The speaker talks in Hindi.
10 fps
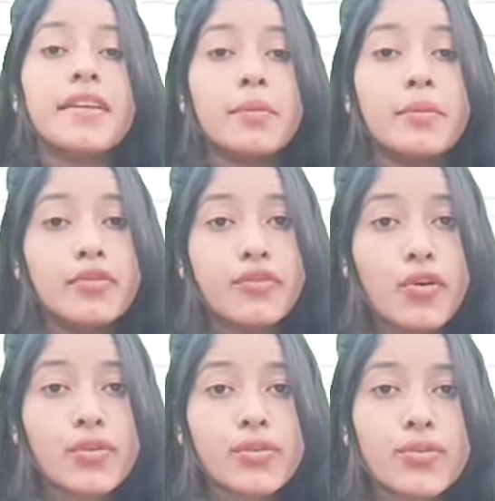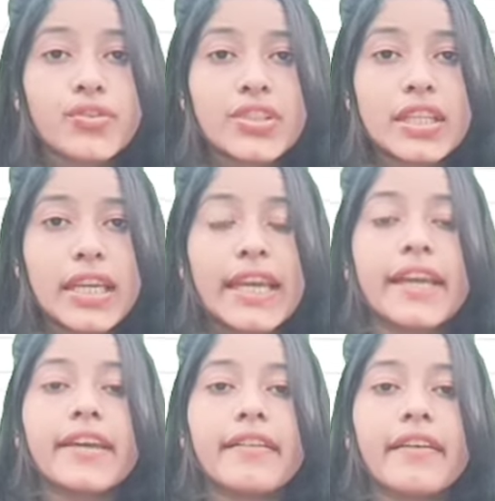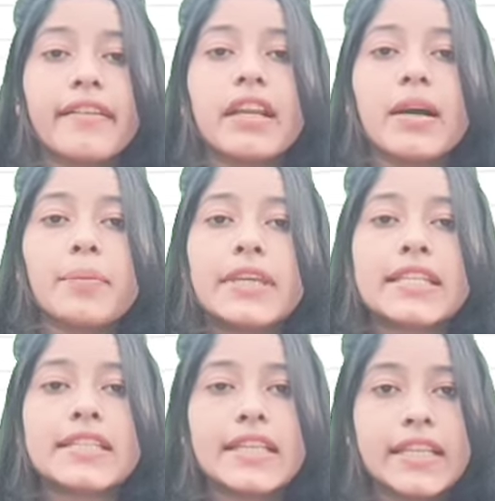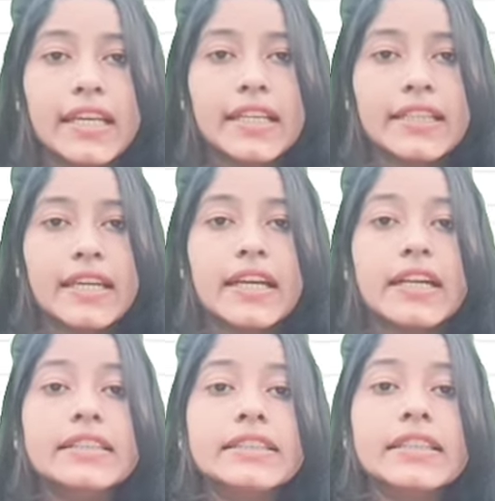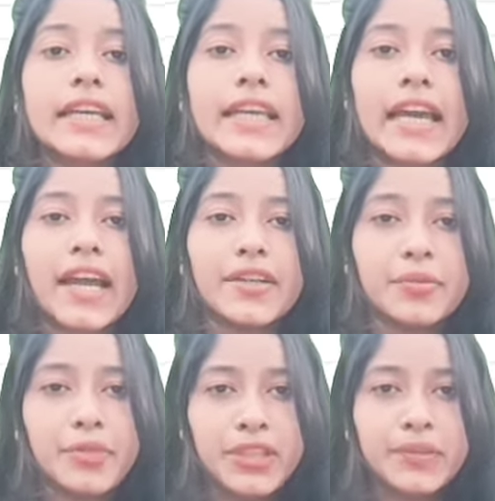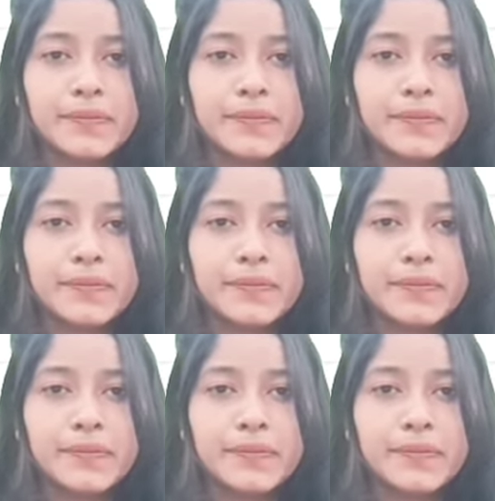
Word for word: नंबर फोर कोचिंग है केरला पीएससी के लिए अन अकेडमी